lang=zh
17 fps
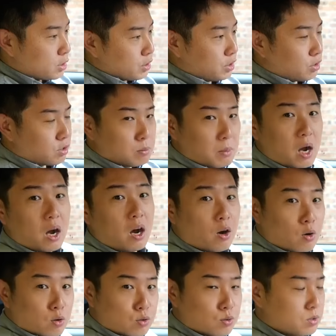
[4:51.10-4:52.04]
计有什么
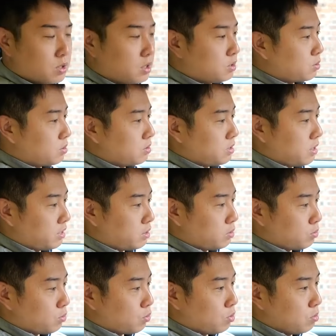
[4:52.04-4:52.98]
好处呢？就是在这
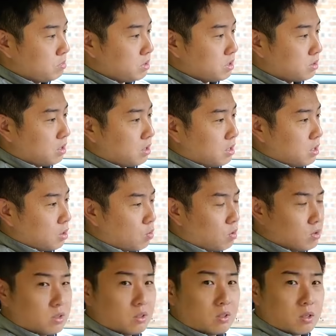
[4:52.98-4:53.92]
种昆明
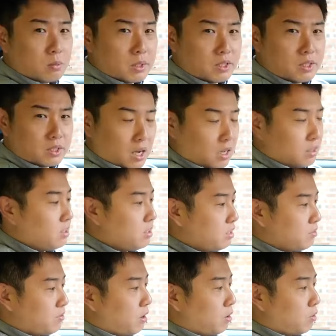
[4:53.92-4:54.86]
光线特别强的
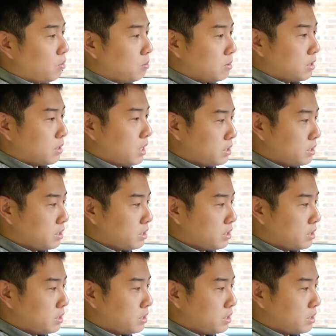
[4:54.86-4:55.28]
地方，我们开